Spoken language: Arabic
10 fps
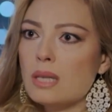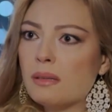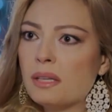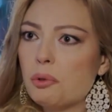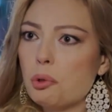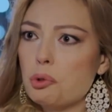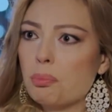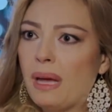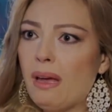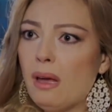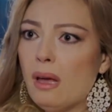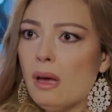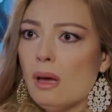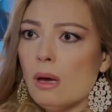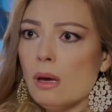ولك أنت شو عم تقولي؟
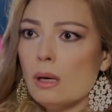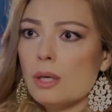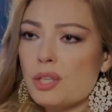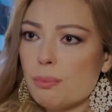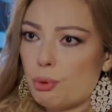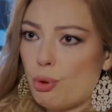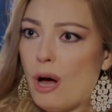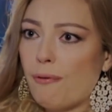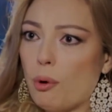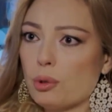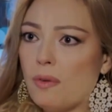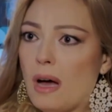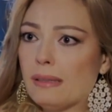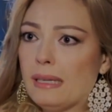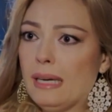حاسة حالي بشي
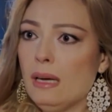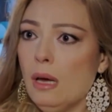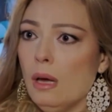كابوس